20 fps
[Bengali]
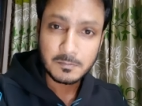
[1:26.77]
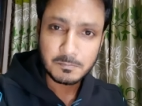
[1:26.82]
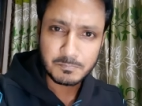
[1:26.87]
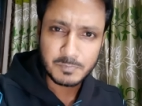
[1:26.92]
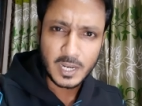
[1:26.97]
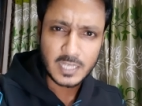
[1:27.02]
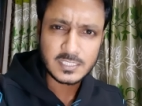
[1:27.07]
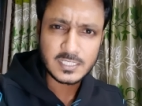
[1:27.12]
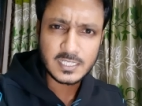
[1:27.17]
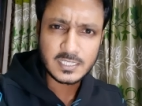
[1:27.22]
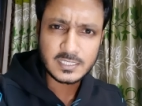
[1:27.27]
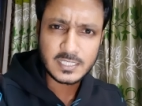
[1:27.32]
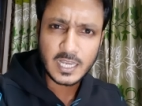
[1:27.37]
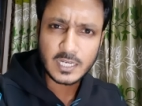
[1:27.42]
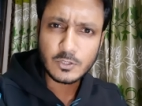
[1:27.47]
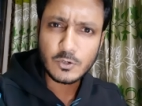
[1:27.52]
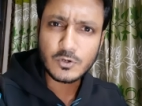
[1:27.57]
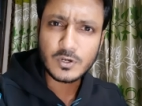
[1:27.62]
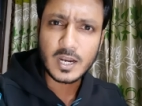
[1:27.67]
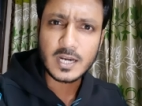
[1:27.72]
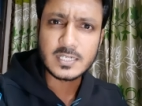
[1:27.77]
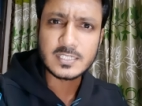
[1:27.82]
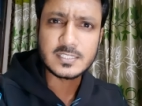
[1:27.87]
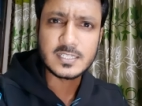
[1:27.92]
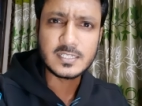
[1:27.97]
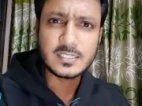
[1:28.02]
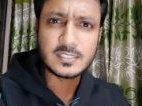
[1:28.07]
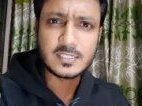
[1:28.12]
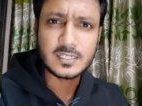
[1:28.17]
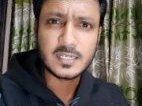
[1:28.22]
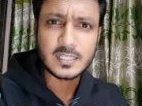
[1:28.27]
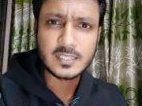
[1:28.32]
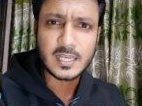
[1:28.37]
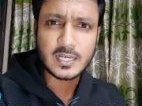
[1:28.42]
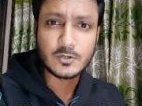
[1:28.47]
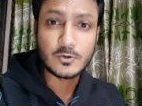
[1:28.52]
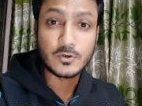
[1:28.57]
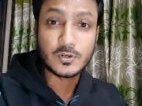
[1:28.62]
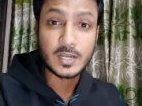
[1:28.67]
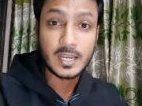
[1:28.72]
ব্রাজিল থাকুক আর্জেন্টিনা
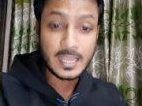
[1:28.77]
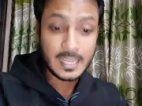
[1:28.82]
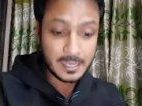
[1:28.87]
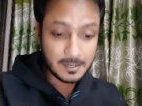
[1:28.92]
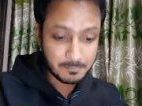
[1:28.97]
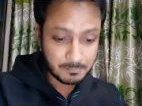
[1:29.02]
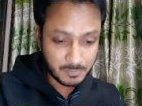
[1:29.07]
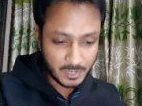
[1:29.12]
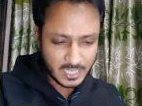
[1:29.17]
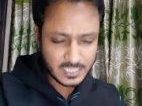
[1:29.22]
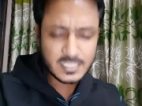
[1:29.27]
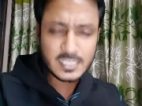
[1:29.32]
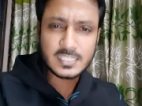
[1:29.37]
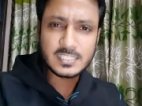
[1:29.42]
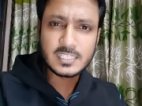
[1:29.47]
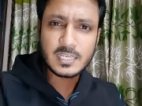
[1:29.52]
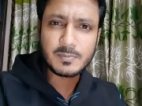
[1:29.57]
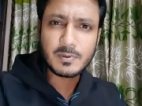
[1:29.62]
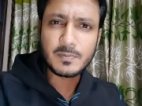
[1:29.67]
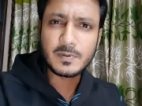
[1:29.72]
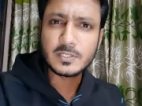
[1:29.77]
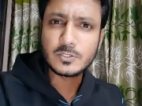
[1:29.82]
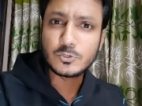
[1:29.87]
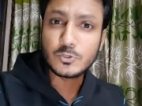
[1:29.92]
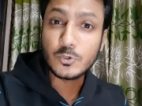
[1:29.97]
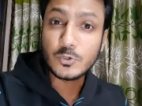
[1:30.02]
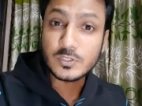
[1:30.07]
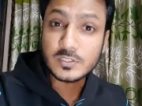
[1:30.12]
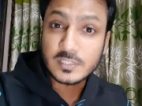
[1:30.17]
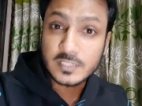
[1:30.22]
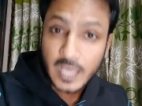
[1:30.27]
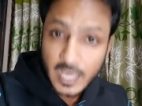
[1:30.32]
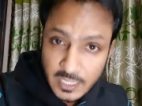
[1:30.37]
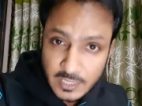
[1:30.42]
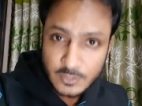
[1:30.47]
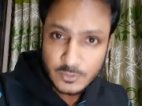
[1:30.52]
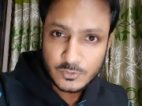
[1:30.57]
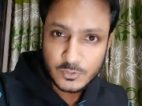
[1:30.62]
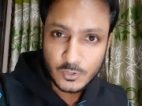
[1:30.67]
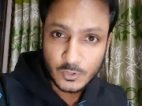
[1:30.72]
থাকুক ব্রাজিল যেভাবে
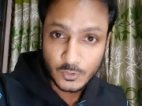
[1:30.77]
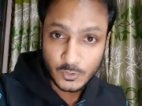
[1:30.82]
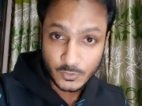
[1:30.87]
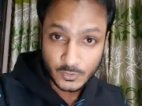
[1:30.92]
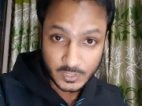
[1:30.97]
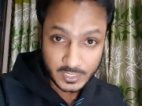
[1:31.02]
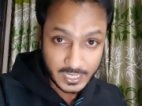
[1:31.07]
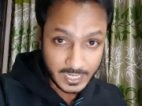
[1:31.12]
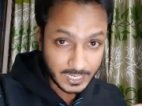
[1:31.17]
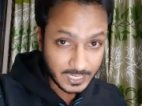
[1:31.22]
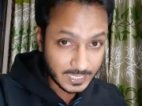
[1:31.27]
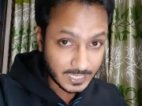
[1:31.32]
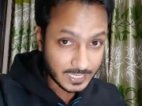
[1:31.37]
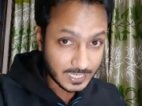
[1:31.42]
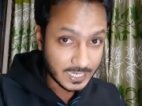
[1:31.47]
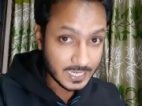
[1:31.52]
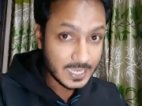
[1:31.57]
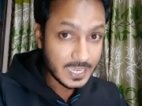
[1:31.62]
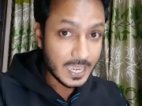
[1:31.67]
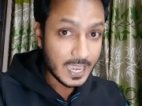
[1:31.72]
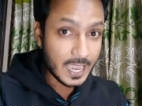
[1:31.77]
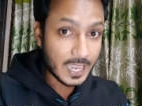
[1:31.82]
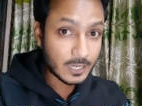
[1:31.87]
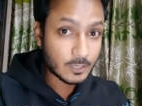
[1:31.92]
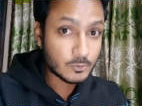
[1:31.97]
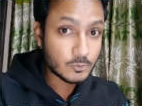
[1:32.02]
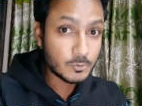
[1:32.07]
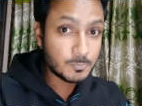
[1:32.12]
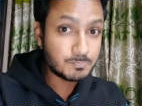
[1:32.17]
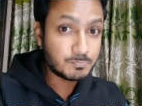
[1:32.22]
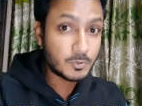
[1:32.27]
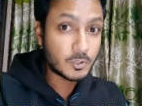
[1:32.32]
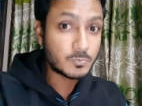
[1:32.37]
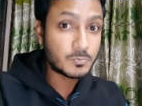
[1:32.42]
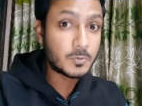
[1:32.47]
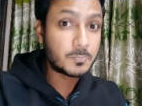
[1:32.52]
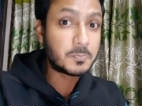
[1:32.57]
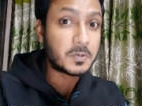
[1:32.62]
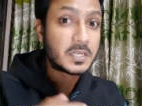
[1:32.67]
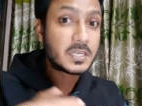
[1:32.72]
দুর্দান্ত খেলে গ্রুপ পর্ব
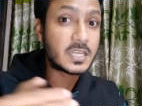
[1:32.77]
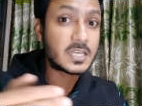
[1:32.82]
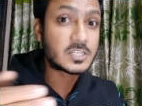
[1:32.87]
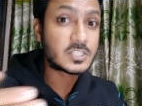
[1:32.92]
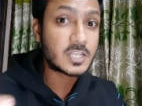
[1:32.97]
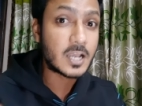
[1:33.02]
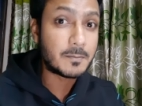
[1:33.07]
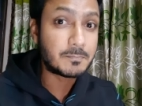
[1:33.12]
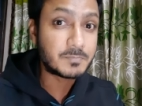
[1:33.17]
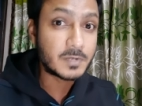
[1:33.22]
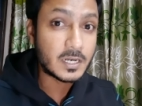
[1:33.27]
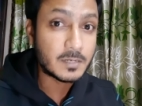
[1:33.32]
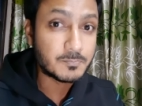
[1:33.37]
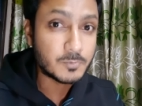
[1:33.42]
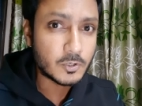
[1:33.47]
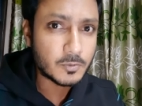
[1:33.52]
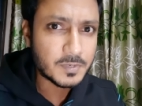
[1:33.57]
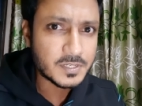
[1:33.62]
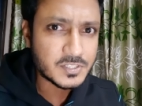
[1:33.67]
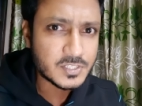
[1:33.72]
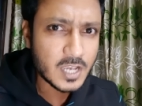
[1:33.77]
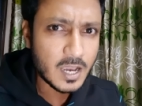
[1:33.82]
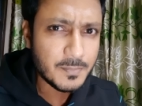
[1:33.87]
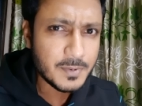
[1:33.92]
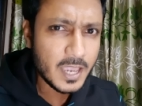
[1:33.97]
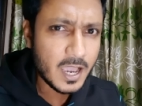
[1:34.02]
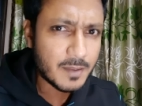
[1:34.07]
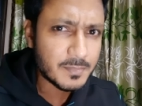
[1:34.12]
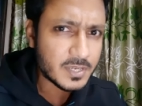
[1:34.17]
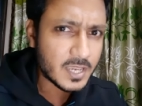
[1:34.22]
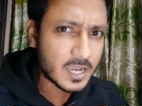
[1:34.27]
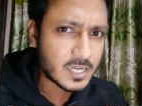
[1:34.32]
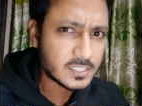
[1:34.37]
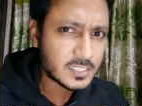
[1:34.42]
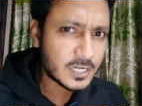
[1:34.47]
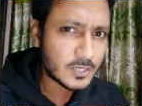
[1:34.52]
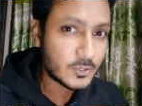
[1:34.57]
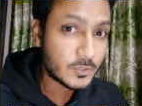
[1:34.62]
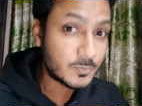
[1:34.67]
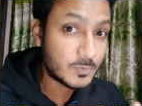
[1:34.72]
পেরিয়ে সামনের পর্বে যাবে আমি
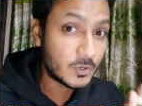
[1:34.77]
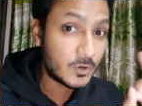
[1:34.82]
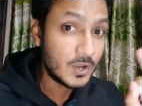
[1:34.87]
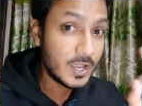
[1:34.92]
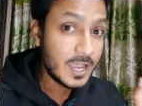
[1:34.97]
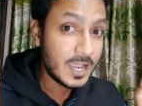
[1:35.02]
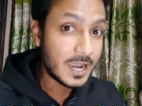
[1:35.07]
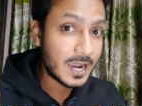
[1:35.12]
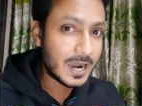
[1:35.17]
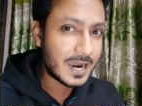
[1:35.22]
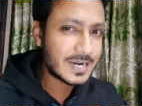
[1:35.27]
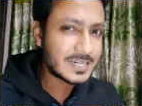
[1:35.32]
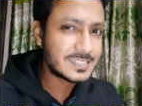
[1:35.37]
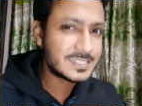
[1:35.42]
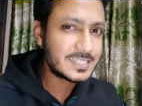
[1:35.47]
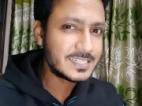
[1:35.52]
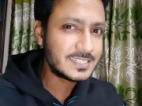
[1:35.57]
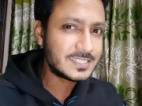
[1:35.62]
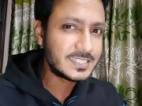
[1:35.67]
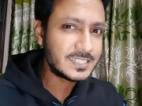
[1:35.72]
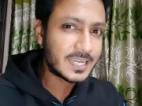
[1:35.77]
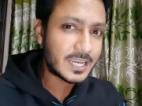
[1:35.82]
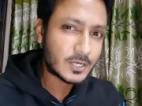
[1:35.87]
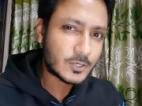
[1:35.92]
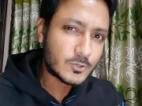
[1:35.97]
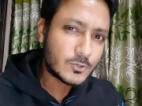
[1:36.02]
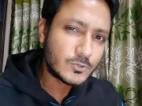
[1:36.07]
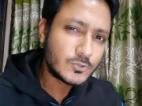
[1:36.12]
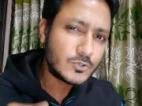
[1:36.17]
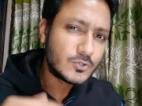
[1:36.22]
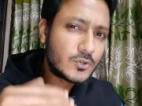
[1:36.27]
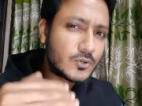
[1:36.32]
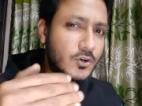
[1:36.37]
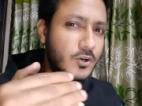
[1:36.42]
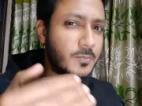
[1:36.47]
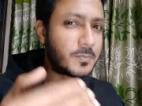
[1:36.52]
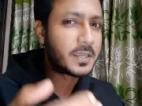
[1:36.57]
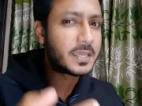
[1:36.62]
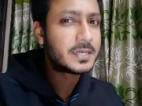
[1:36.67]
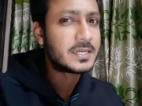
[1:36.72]
আশা করব আর্জেন্টিনা কোনো
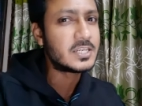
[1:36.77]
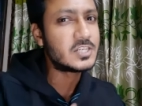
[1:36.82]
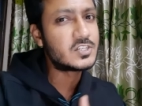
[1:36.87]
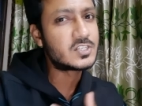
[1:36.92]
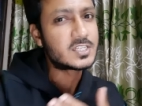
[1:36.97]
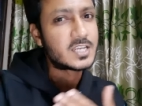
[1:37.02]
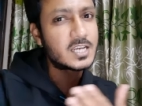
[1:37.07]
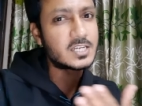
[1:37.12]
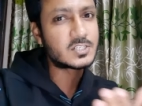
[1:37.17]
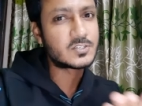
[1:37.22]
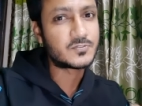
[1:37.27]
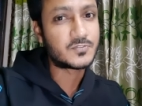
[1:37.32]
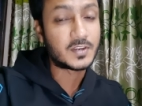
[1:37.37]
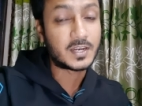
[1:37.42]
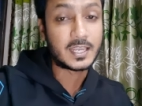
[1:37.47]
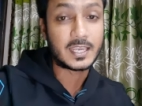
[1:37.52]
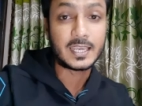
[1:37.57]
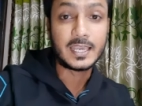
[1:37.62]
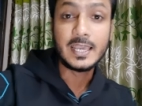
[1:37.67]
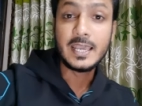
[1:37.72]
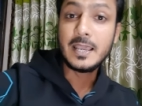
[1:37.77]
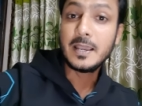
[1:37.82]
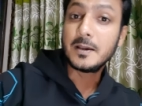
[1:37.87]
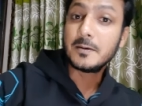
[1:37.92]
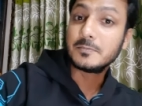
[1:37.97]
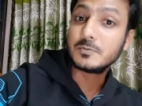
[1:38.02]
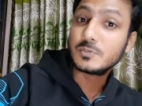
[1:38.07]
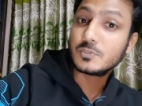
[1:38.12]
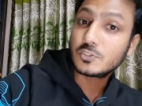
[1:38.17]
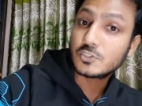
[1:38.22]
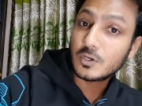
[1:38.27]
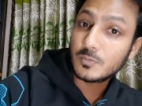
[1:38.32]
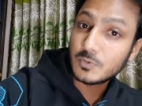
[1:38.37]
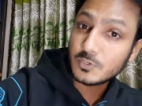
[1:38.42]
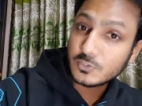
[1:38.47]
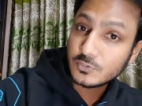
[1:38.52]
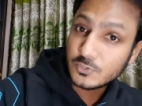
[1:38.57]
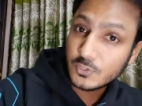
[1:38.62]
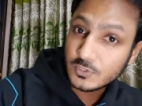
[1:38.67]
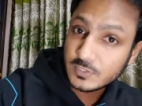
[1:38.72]
রকমে নিঃশ্বাস ফেলে
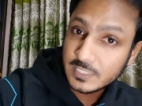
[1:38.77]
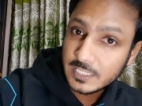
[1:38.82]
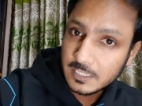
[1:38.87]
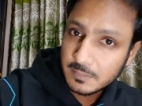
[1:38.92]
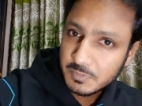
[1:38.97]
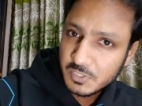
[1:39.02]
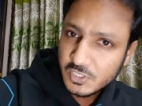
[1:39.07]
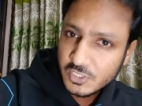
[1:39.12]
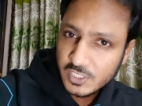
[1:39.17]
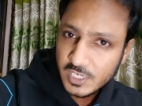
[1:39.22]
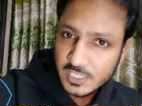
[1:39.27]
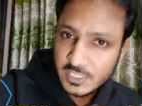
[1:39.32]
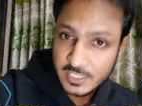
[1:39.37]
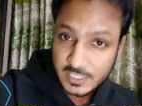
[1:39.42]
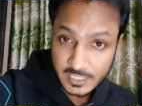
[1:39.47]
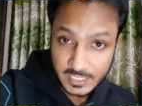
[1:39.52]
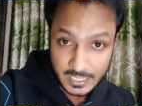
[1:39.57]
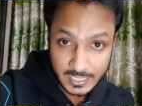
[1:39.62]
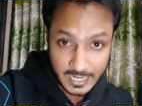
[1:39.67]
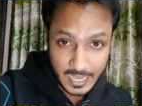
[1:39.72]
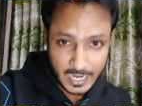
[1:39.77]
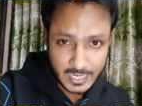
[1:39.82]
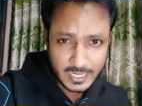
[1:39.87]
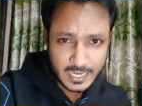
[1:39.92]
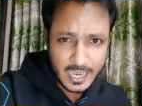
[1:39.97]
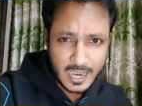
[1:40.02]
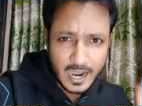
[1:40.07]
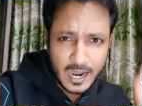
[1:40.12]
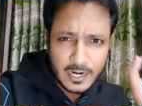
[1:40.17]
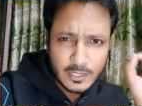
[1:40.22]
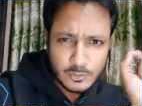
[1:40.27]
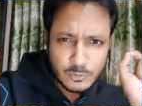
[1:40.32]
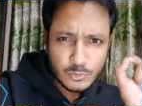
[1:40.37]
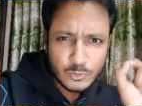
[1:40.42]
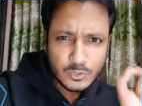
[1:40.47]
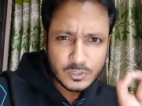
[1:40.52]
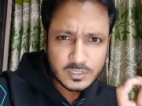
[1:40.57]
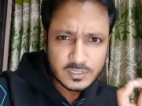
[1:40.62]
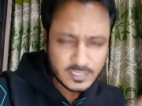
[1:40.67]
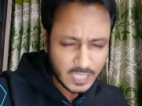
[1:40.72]
সমর্থকদের বিশ্বাস নিয়ে না গিয়ে আরও
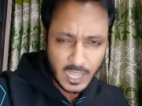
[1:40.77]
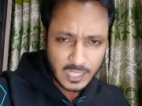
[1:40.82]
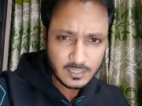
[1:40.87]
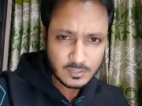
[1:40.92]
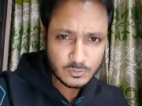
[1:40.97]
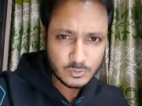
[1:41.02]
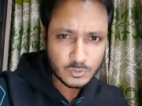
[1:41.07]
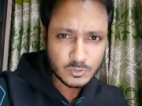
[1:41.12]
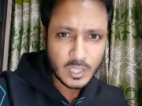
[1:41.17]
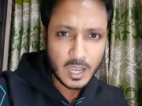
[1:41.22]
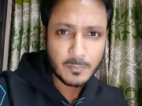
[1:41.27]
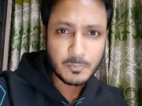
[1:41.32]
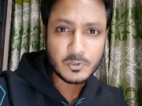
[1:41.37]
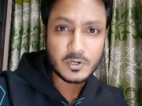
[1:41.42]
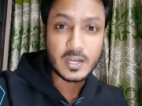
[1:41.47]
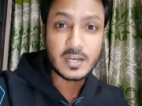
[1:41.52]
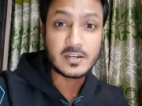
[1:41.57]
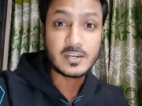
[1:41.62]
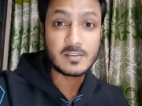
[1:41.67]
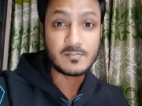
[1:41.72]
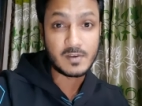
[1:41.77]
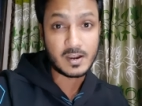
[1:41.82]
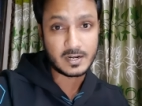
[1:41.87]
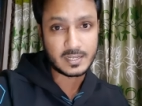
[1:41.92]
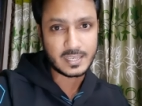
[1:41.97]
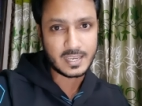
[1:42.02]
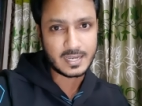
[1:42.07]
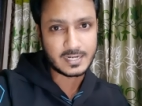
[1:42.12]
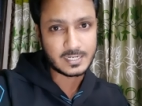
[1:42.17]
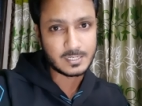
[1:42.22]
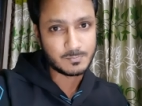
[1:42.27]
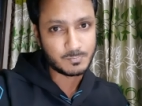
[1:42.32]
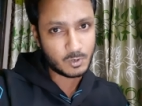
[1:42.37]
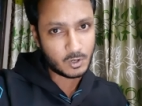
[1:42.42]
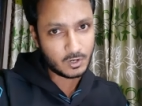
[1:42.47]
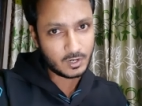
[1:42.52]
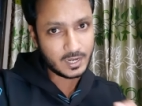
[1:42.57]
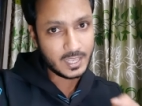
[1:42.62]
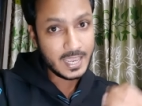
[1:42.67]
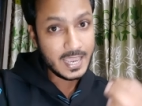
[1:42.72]
দুর্দান্ত দাপটে ডিমারিয়া ডিপল